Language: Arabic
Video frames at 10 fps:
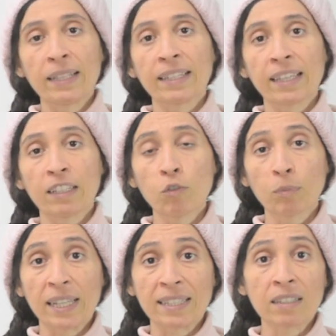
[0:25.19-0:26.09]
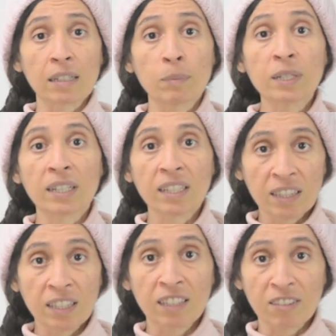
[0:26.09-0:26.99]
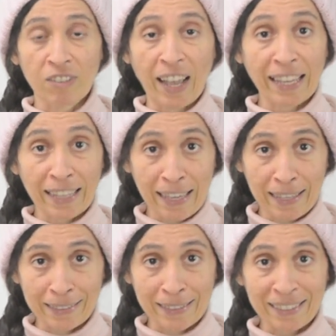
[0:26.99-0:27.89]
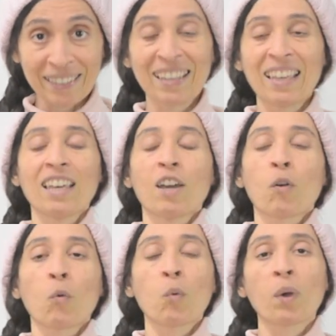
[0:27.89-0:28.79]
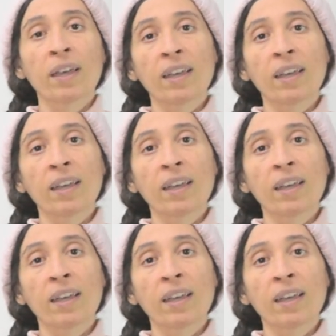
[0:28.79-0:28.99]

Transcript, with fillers: اللي كان لهم تأثير كبير جدا في حياتي و